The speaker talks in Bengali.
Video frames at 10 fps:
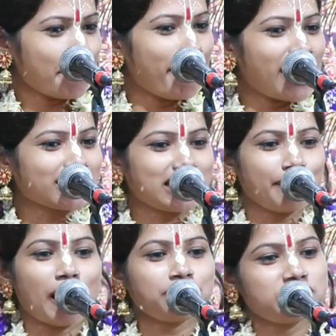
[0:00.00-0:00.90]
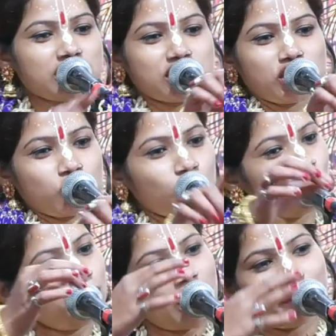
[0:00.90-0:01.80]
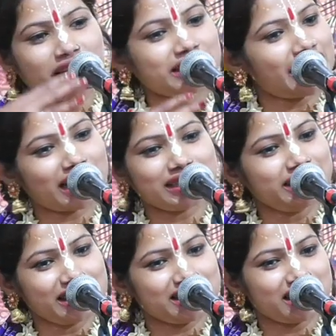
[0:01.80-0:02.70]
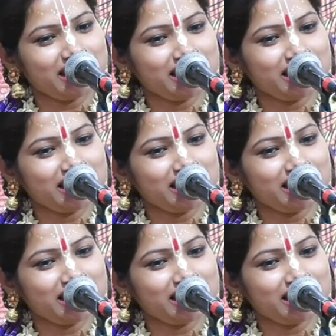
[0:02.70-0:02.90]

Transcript: বাঘটা ভাবছে শিশু রূপে আমায় দেখা দিয়েছে